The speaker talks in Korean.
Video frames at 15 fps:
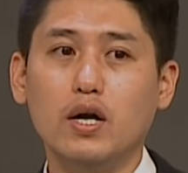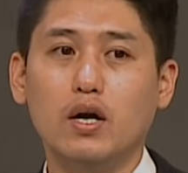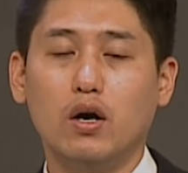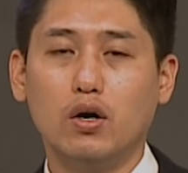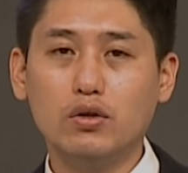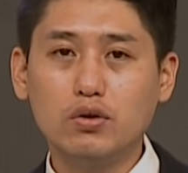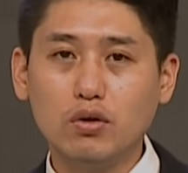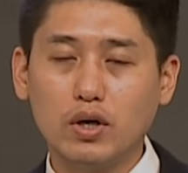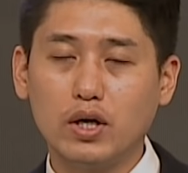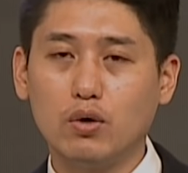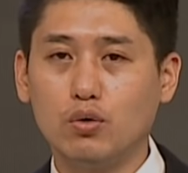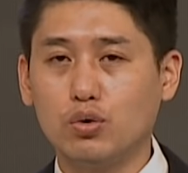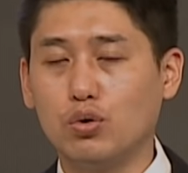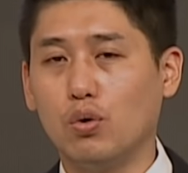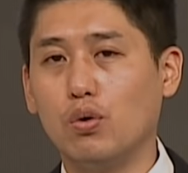어떠한
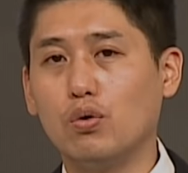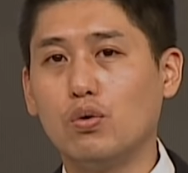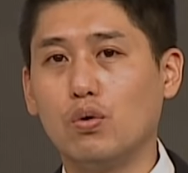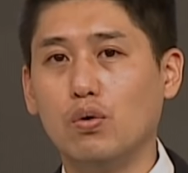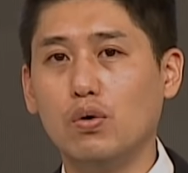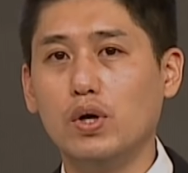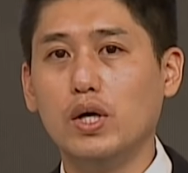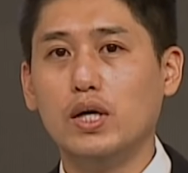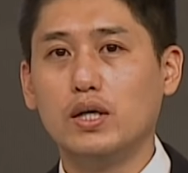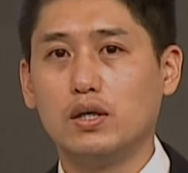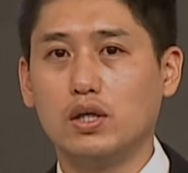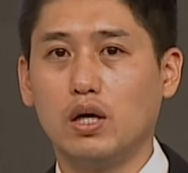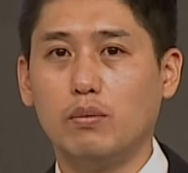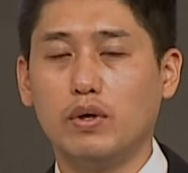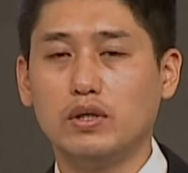것도 없고
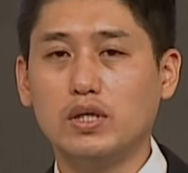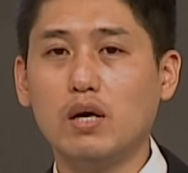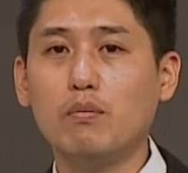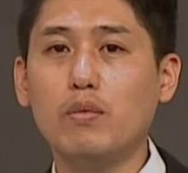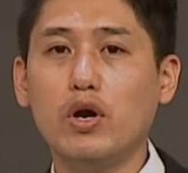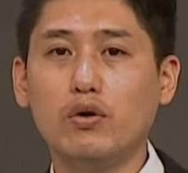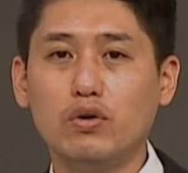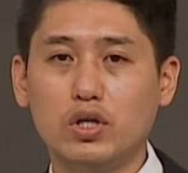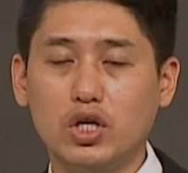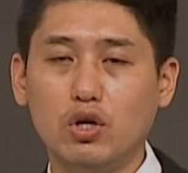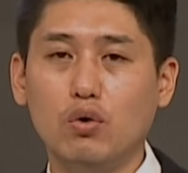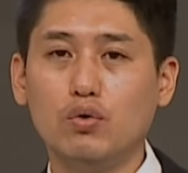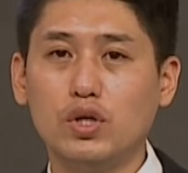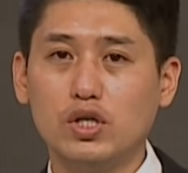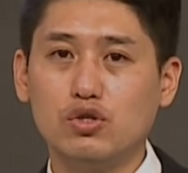그 다음에 생명을
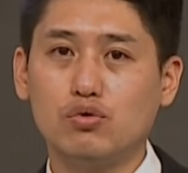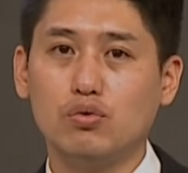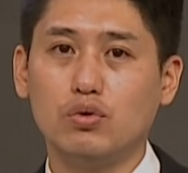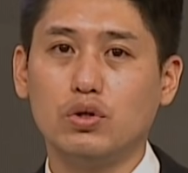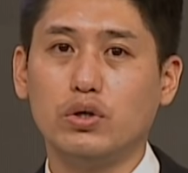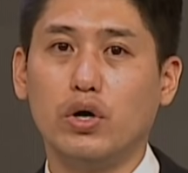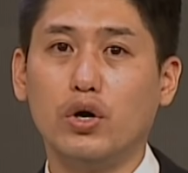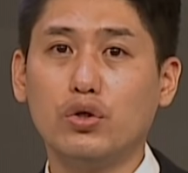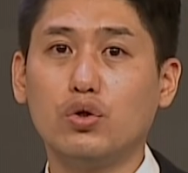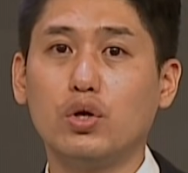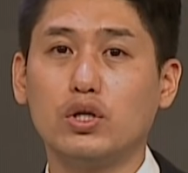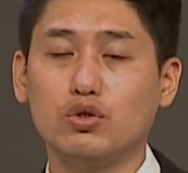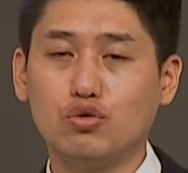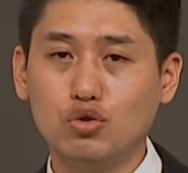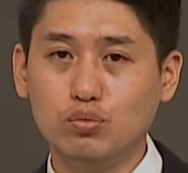키워낼 수 있는
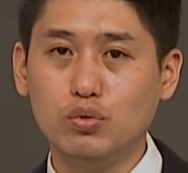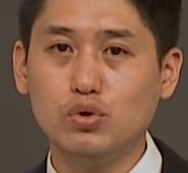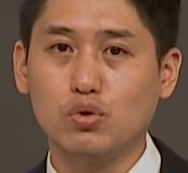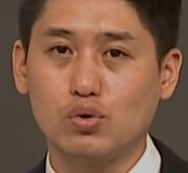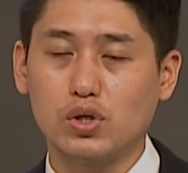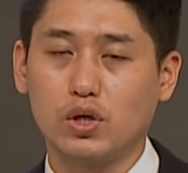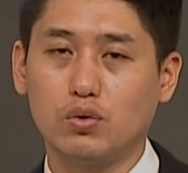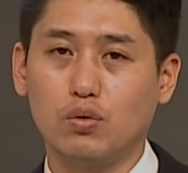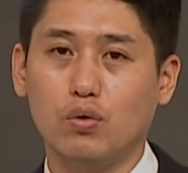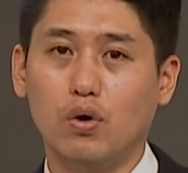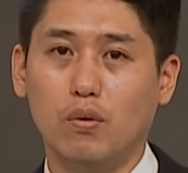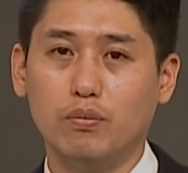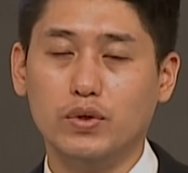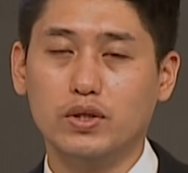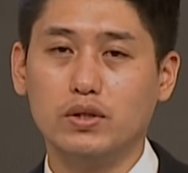어떠한 수분조차도
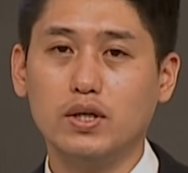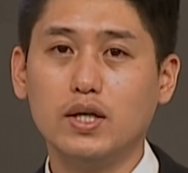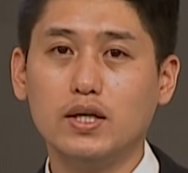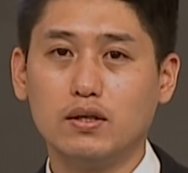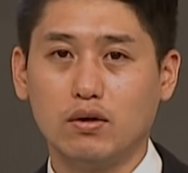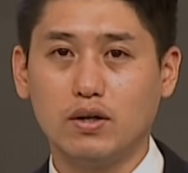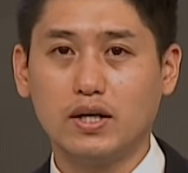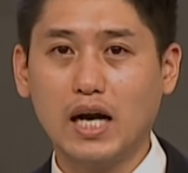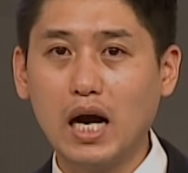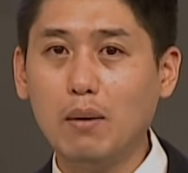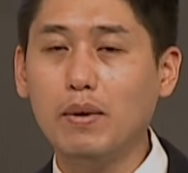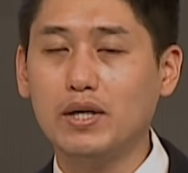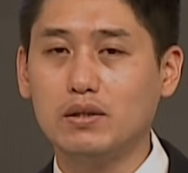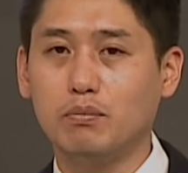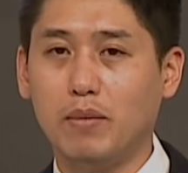없는 그런
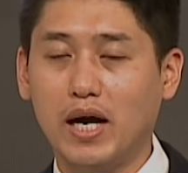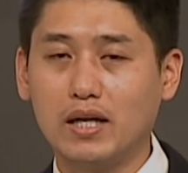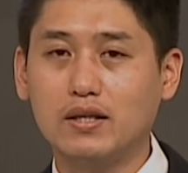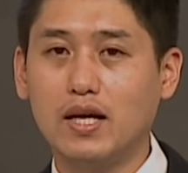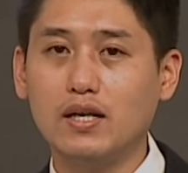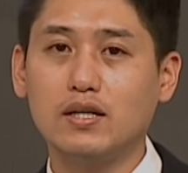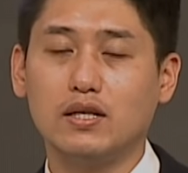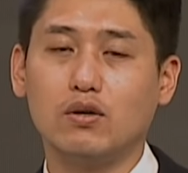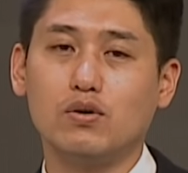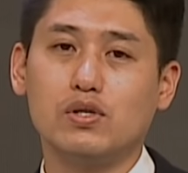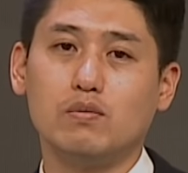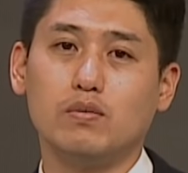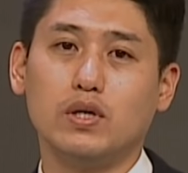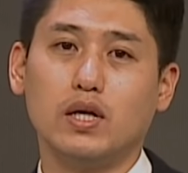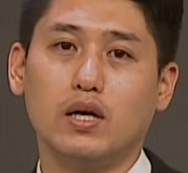깡맞는 막대기인
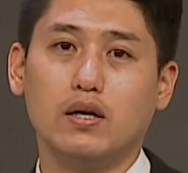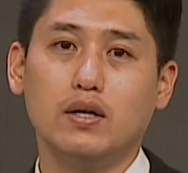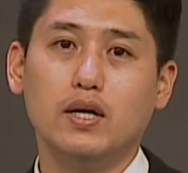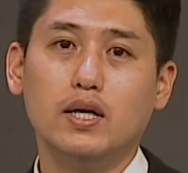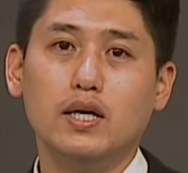것입니다.